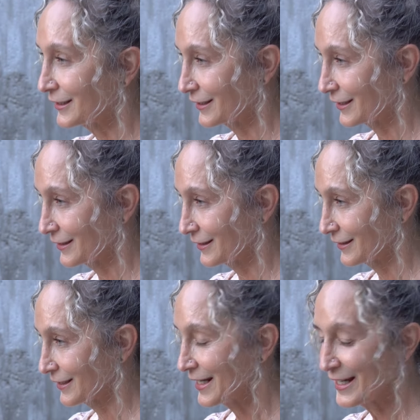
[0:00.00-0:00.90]
gitsin.
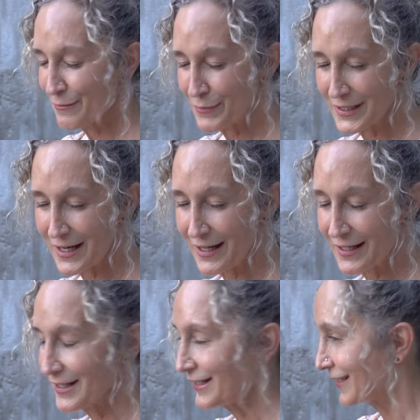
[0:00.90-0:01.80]

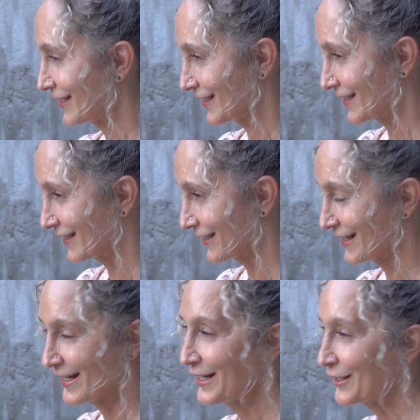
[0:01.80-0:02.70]
Bırak
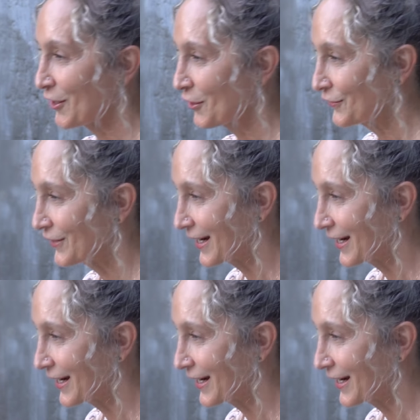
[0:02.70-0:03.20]
gitsin koy